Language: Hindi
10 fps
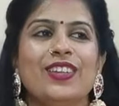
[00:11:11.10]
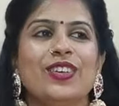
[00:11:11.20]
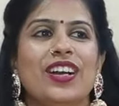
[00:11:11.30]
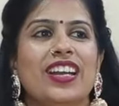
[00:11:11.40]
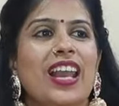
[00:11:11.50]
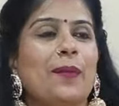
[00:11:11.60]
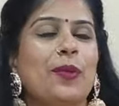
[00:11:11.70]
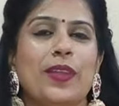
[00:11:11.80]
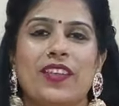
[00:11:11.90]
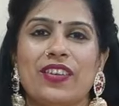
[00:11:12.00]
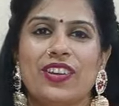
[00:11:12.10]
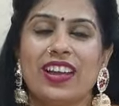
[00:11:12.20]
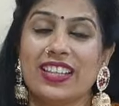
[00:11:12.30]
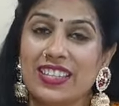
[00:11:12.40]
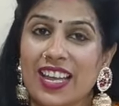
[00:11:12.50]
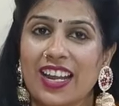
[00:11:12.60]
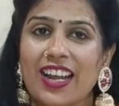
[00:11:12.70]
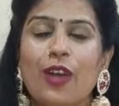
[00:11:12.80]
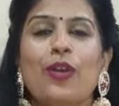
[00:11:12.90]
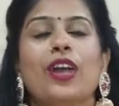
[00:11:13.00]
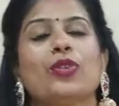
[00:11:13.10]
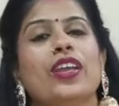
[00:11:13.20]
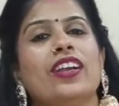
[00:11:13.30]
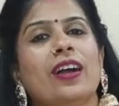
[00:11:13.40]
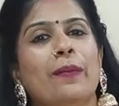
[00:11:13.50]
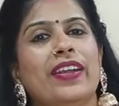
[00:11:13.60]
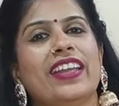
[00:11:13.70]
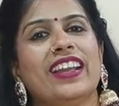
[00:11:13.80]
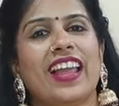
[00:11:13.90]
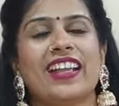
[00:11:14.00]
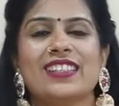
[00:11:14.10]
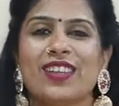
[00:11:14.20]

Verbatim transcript: तो अगर आपको मेरा वीडियो अच्छा लगा होगा तो एक कमेंट एक लाइक